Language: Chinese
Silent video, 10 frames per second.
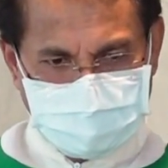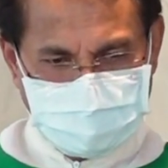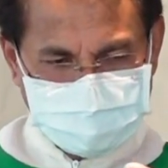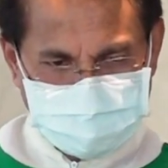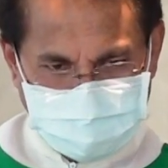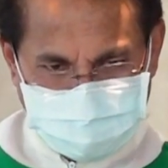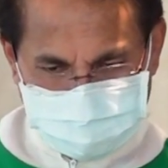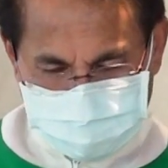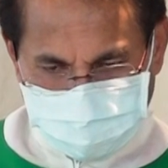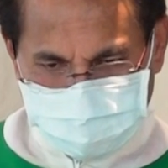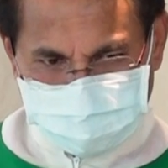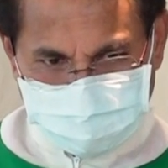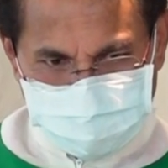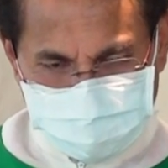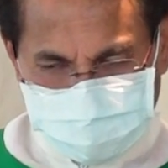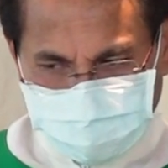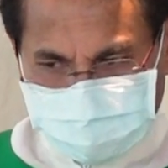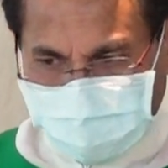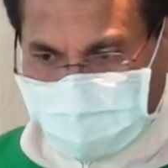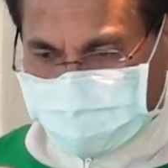一起合作，等于说
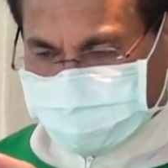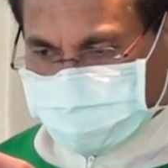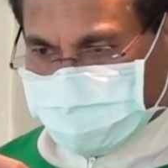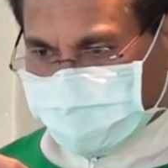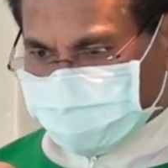他是